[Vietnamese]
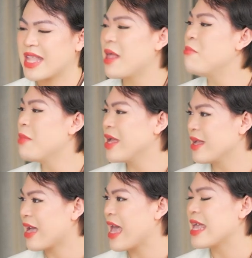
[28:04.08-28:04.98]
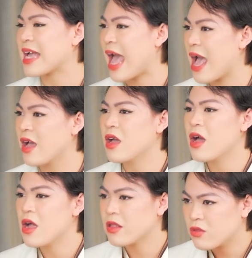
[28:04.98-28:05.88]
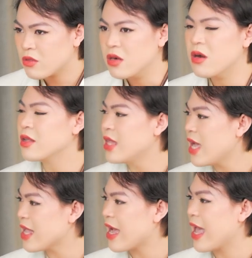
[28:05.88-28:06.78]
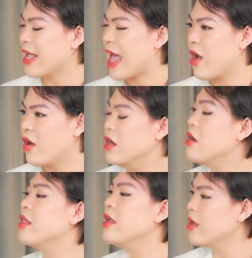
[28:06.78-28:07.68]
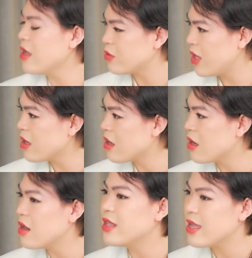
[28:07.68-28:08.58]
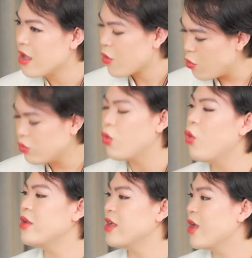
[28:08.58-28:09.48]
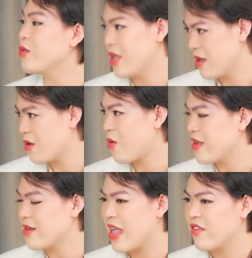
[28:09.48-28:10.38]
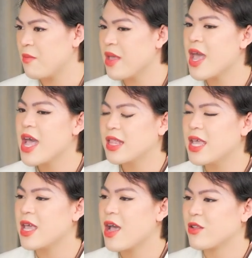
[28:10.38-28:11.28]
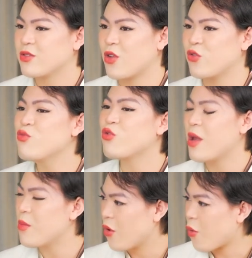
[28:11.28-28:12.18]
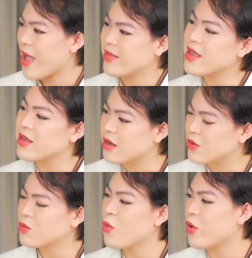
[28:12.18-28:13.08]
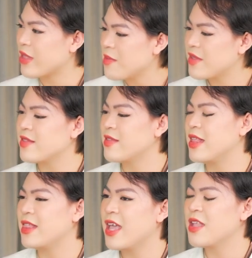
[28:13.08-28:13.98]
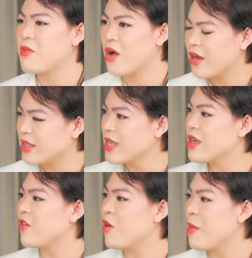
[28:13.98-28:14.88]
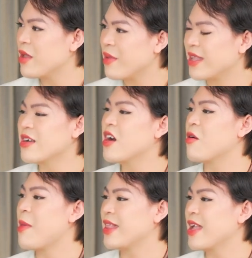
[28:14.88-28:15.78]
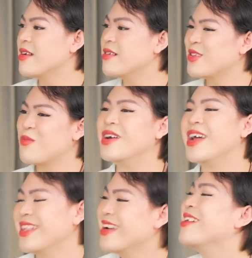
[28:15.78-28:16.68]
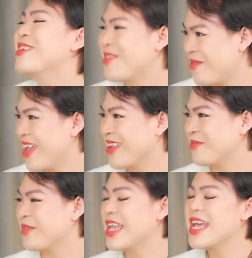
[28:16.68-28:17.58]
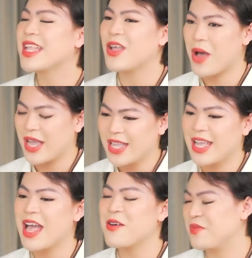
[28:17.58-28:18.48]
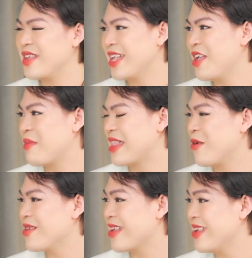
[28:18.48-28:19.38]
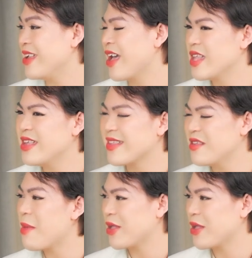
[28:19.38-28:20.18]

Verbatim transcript: cái tâm mình ngày càng hướng thiện ngày càng gọi là hướng đến những điều tích cực hơn thì cũng thu hút những điều tích cực quay trở lại với mình thì nói chung nó là một quá trình cứ bồi đắp dần dần lên mọi người tích cực với mình mình tích cực với bản thân hơn xong người lại tích cực hơn với mình ừ. thì hoàng nghĩ đấy là những cái điều mà tạo nên giá trị những cái sức